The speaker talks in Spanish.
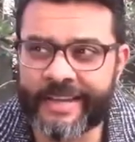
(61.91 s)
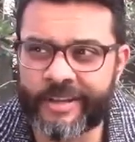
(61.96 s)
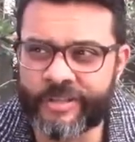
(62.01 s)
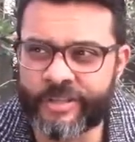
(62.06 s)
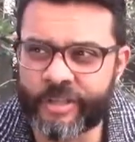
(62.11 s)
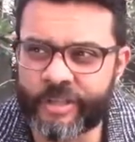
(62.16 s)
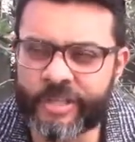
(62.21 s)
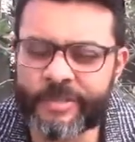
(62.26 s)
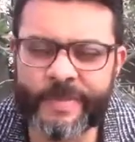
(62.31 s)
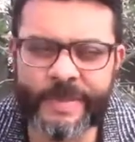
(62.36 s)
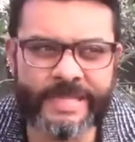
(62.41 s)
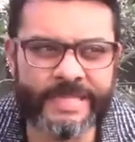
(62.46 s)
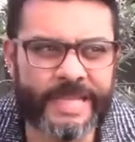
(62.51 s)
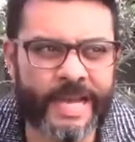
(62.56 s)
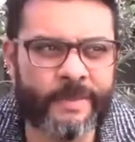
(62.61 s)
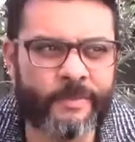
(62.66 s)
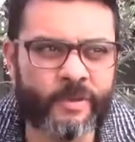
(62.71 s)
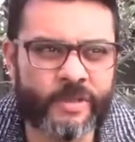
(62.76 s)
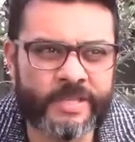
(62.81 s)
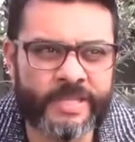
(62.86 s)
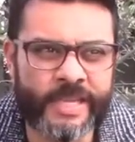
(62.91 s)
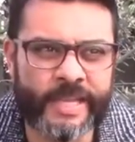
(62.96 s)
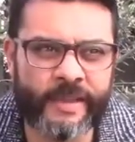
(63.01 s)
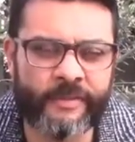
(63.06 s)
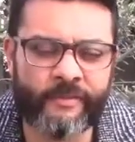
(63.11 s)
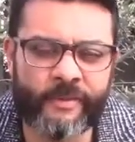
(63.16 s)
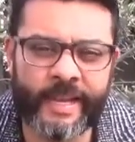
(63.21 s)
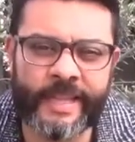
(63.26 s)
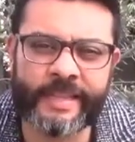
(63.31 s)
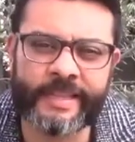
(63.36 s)
Nosotros pensamos que
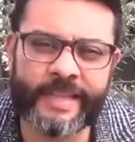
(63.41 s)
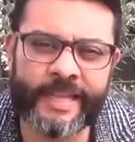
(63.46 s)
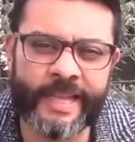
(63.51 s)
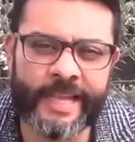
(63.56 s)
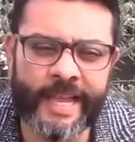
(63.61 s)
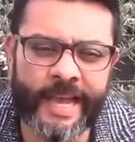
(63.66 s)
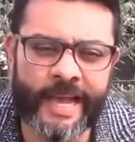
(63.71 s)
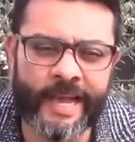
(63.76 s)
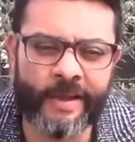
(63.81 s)
frente a